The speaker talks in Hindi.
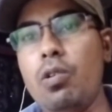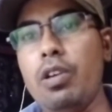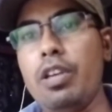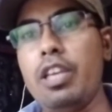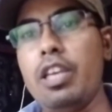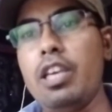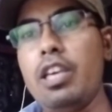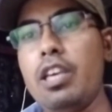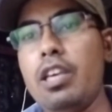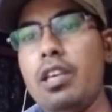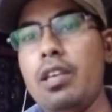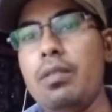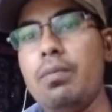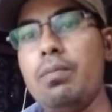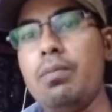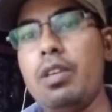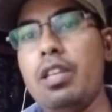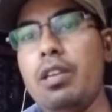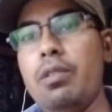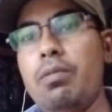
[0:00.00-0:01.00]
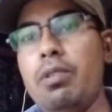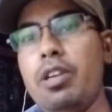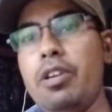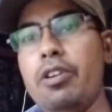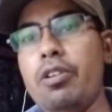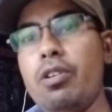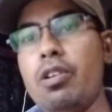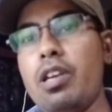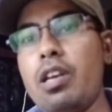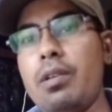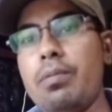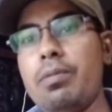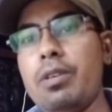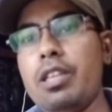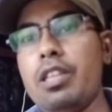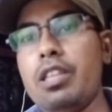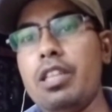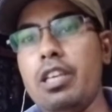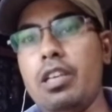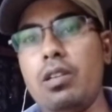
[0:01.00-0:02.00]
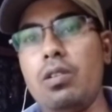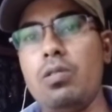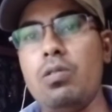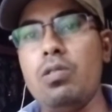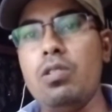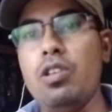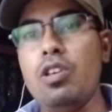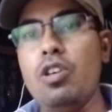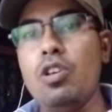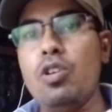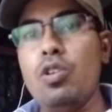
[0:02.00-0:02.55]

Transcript: और ये मेरी वीडियो है आप ये देख लो